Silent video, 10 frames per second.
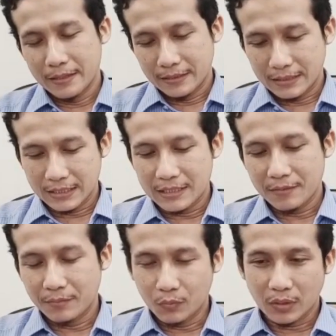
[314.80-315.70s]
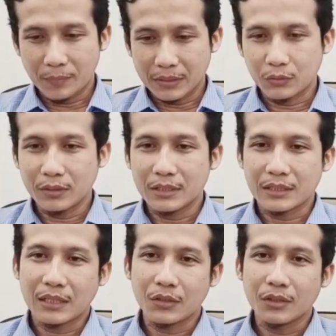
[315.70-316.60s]
jadi murai batu
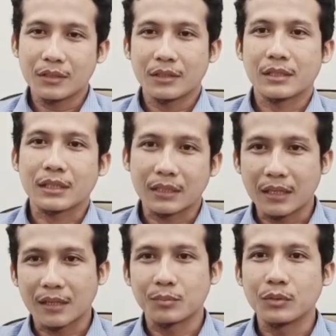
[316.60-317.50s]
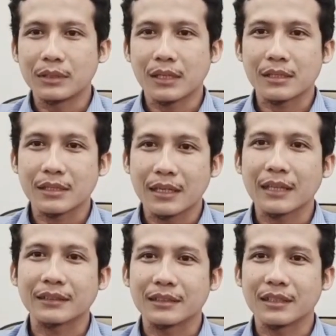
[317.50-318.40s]
insya Allah segar bugar
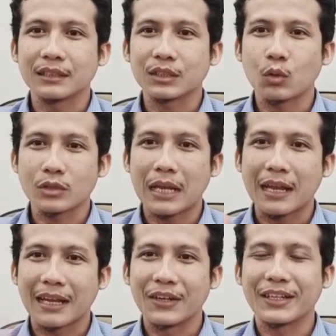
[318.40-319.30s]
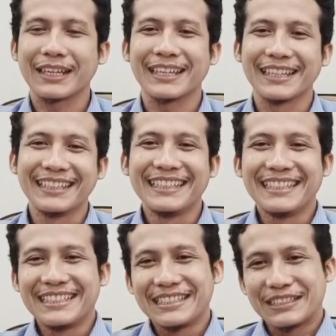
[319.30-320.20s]
sehat sentosa oke okay
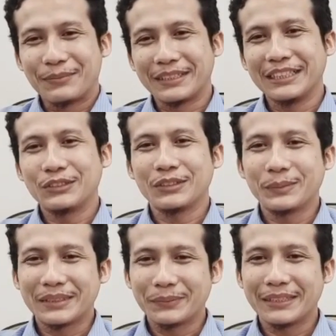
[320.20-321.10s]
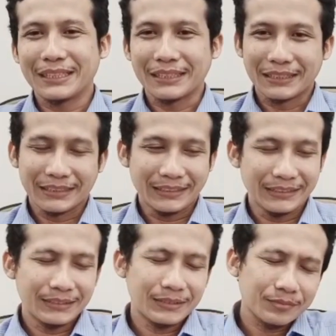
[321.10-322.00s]
seperti itu teman-teman ya
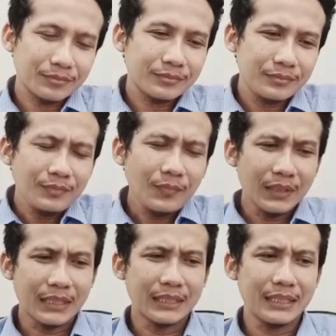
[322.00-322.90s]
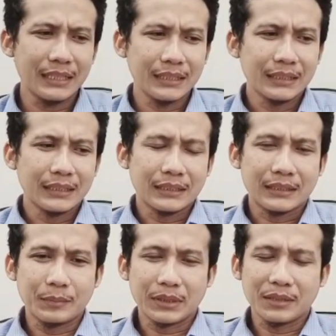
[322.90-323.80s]
jadi
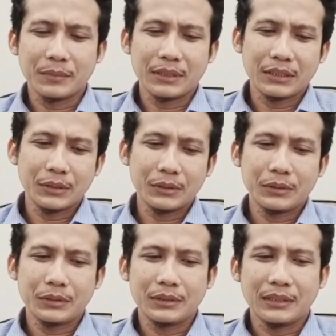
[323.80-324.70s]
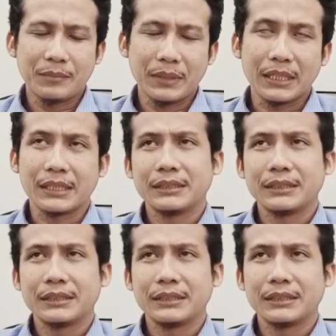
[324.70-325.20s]
teman-teman itu apa ya